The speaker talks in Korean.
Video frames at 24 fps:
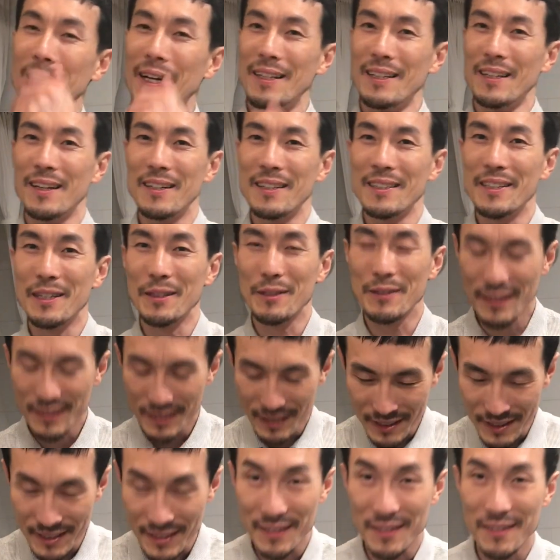안녕하세요
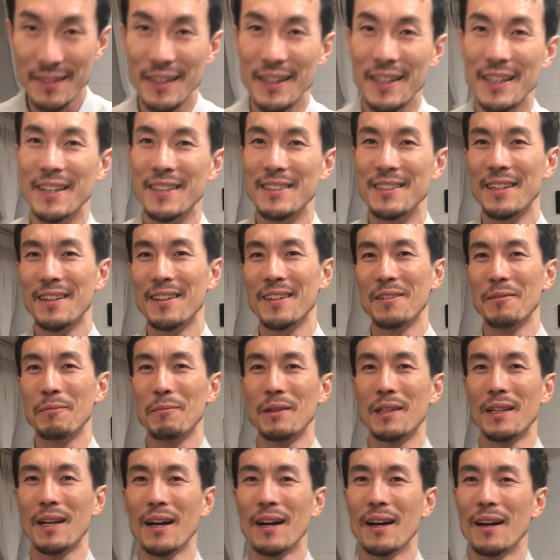탱자 채널의
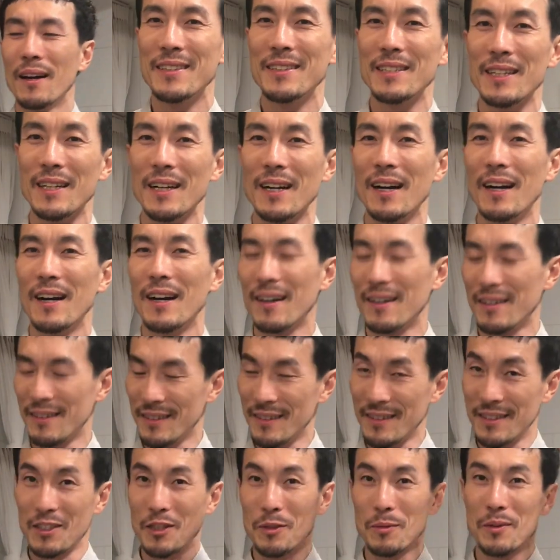탱자형입니다 제가
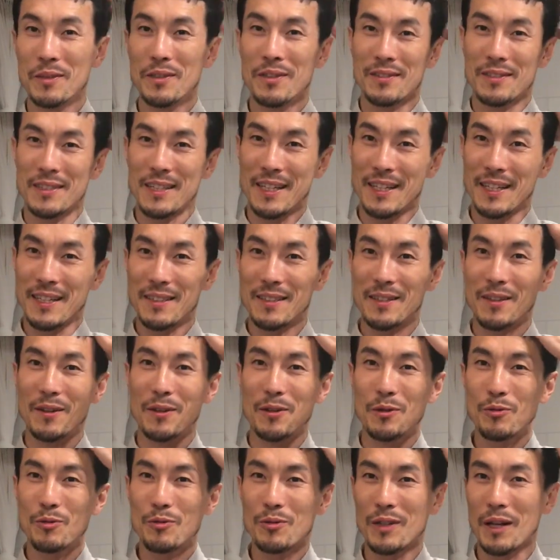저번 영상에서
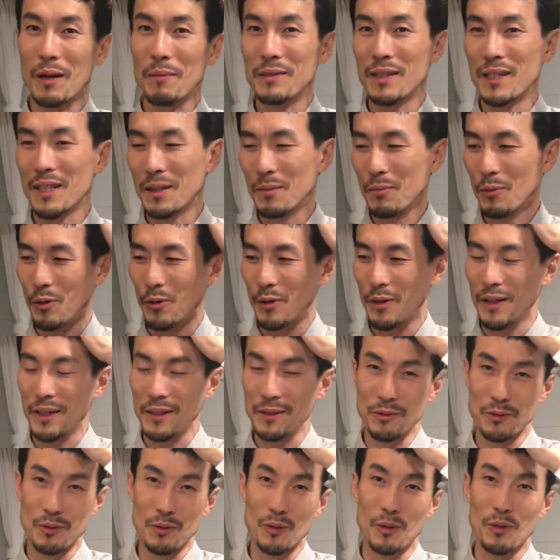얼굴을 갑자기
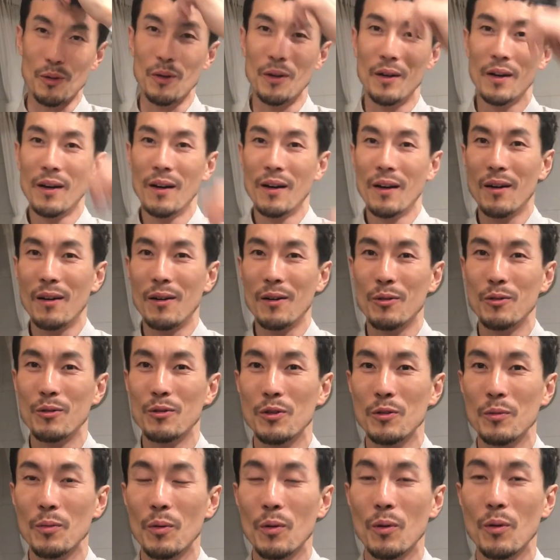보여가지고
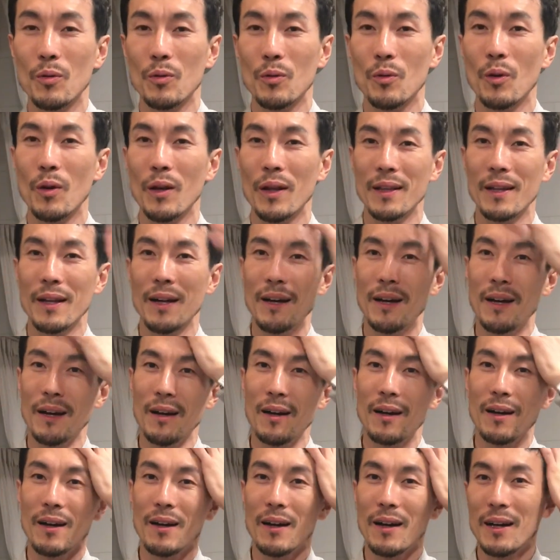얼굴을 보고
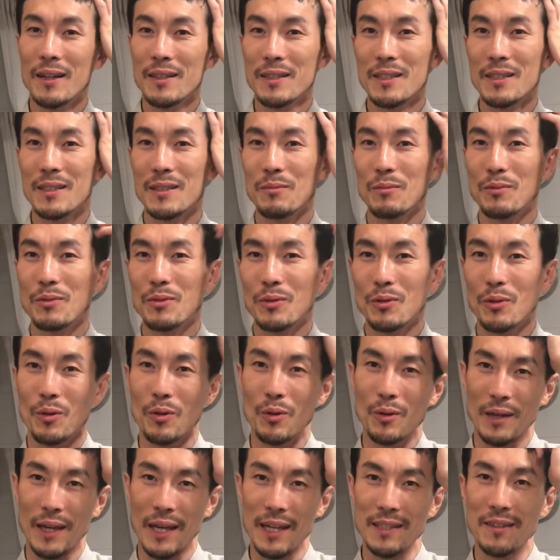놀랬다 하시는
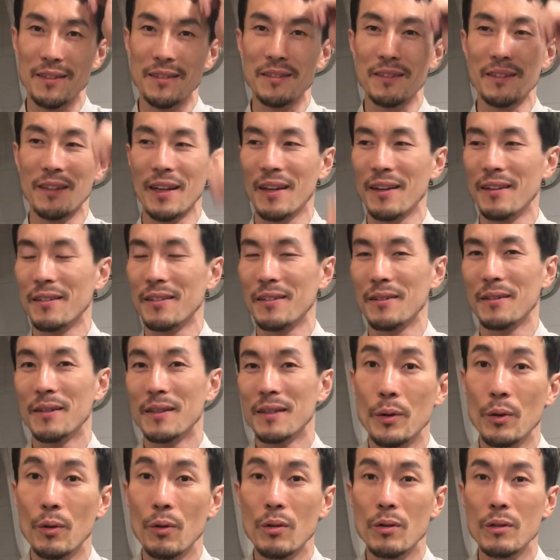분도 계셨는데요
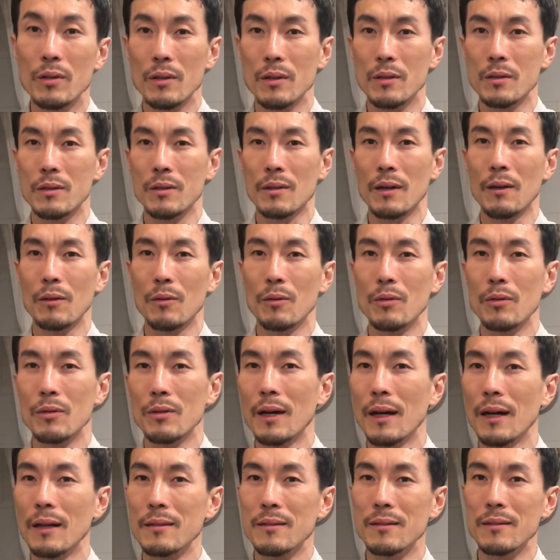비용을 들여서
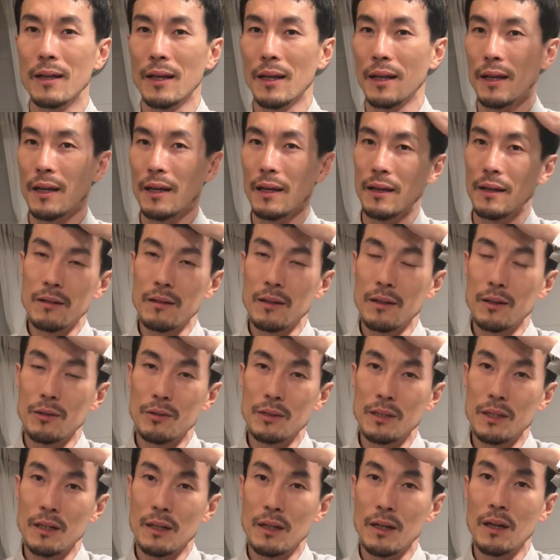광고를 하는데 그래도
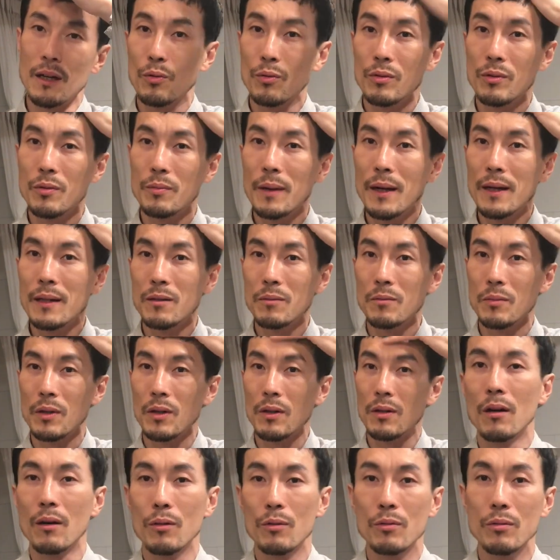제가 돈을
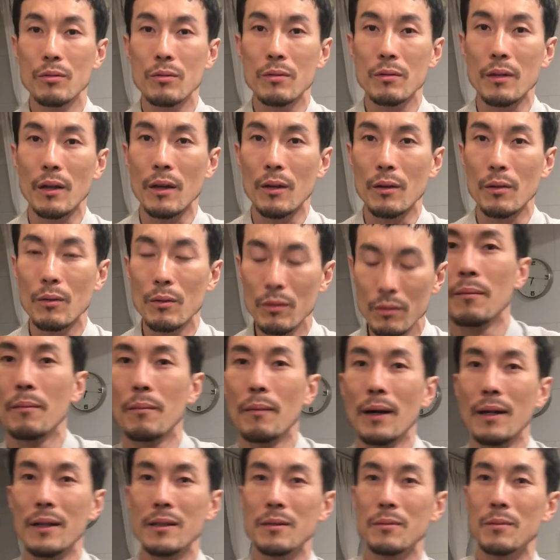받으면 얼굴을 내고
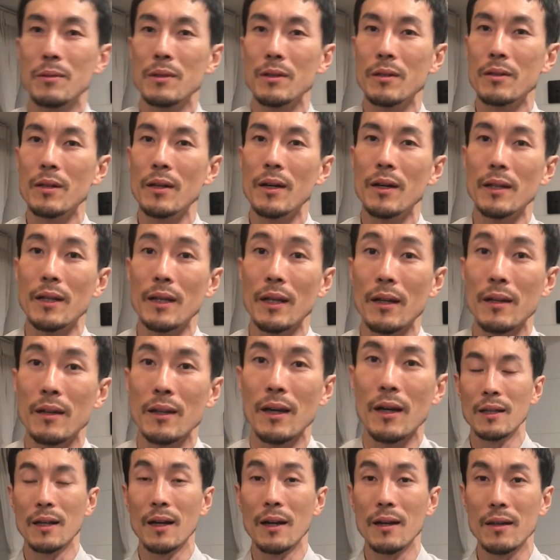말씀을 드려야
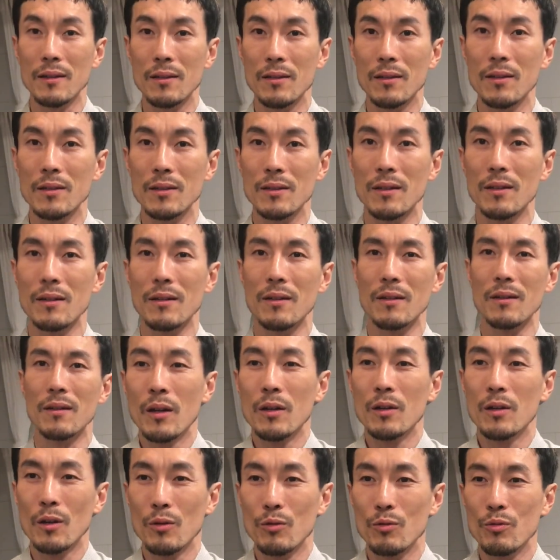되겠다 생각이 들어서
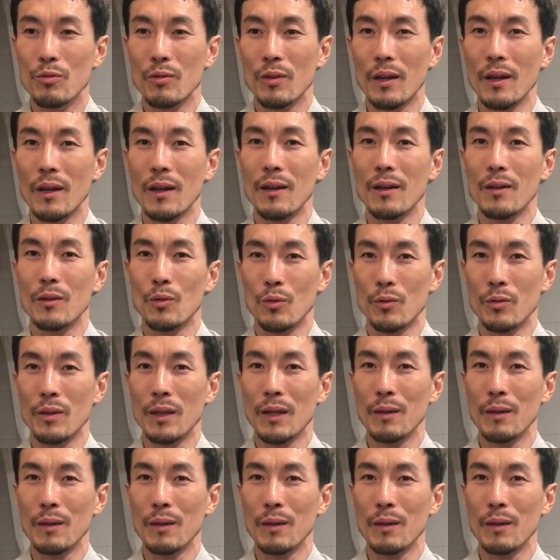결국에 돈